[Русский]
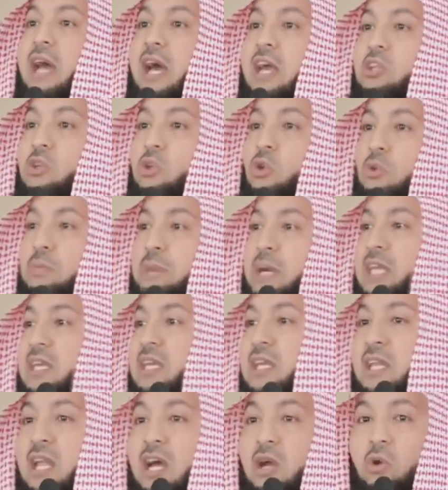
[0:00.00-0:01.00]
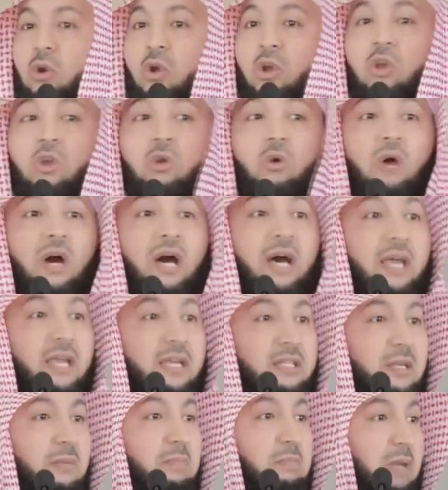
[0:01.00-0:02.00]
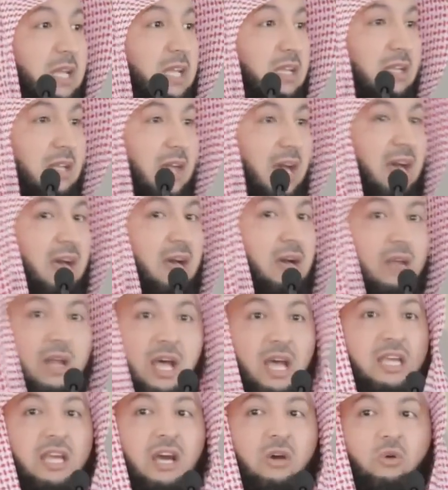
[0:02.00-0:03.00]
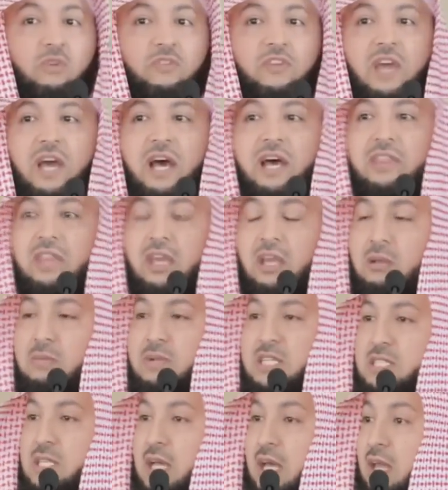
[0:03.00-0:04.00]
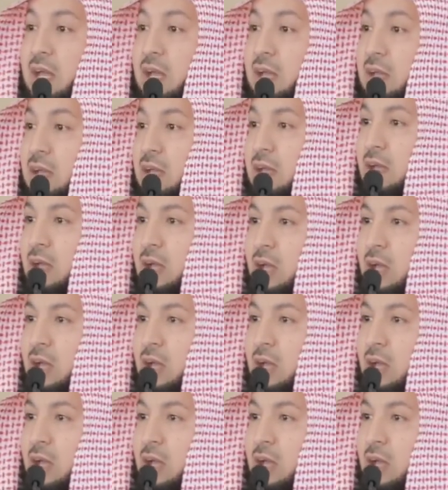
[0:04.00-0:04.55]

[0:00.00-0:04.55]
что любой из нас может разъяснять свое мнение по какому-то религиозному вопросу.